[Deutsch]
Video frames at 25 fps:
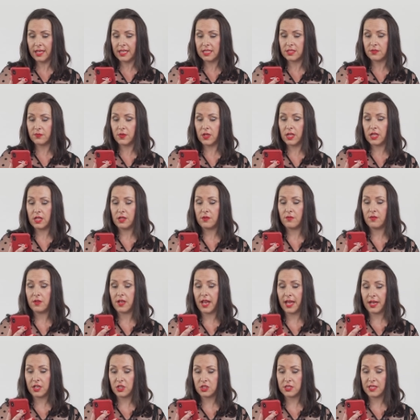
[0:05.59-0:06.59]
Ich will
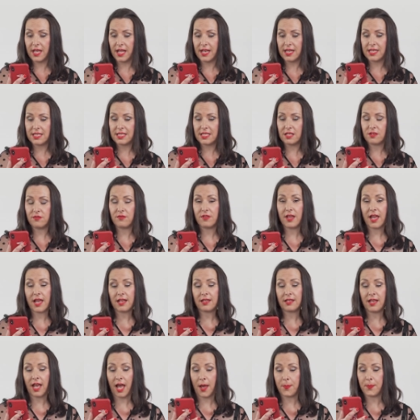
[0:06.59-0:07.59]
Lash-Stylistin werden,